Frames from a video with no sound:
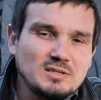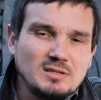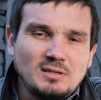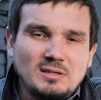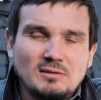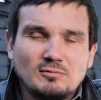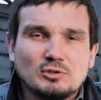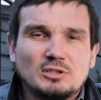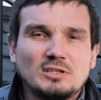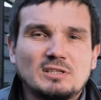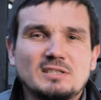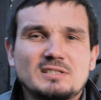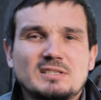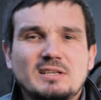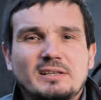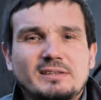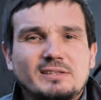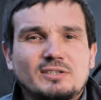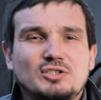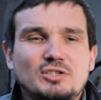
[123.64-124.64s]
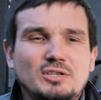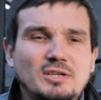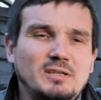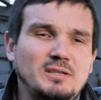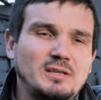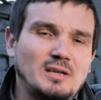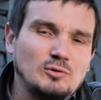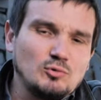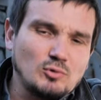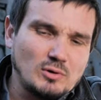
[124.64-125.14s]
И вот это
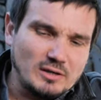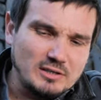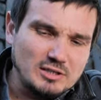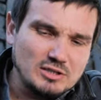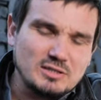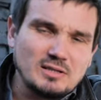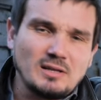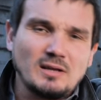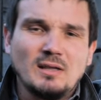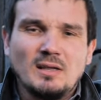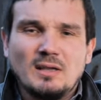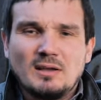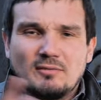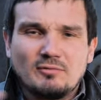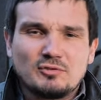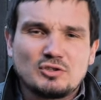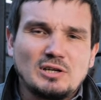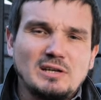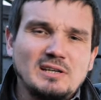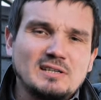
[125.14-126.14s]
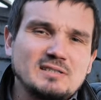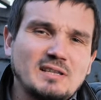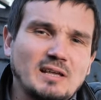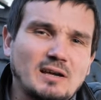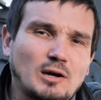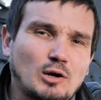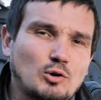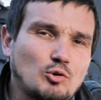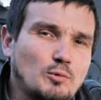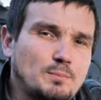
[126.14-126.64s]
соотношение, оно, конечно, в железной
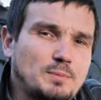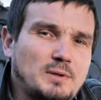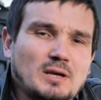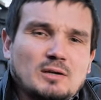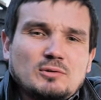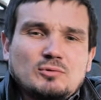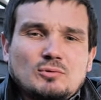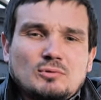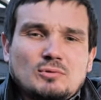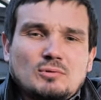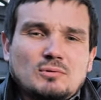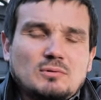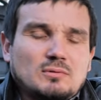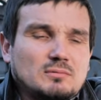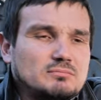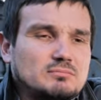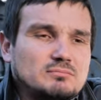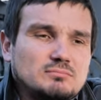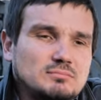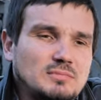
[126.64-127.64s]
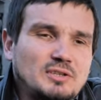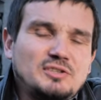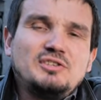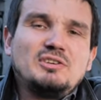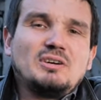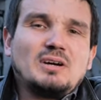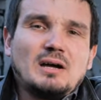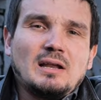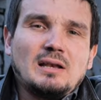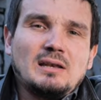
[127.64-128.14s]
коробке, оно
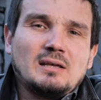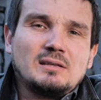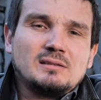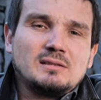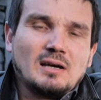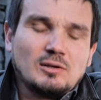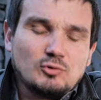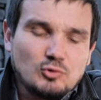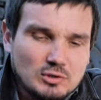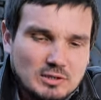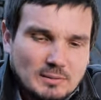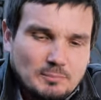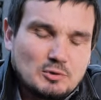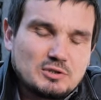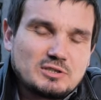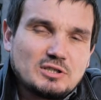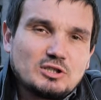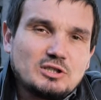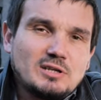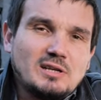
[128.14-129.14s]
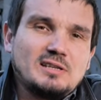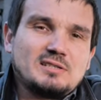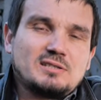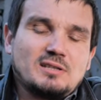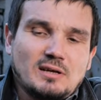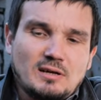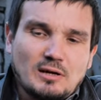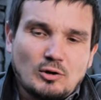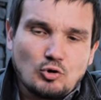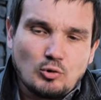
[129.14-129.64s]
идеальное да. Но это просто
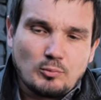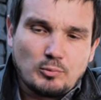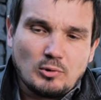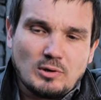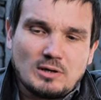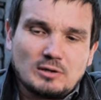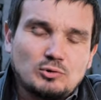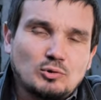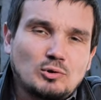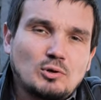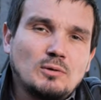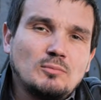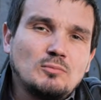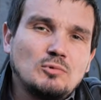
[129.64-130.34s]
железная коробку, которую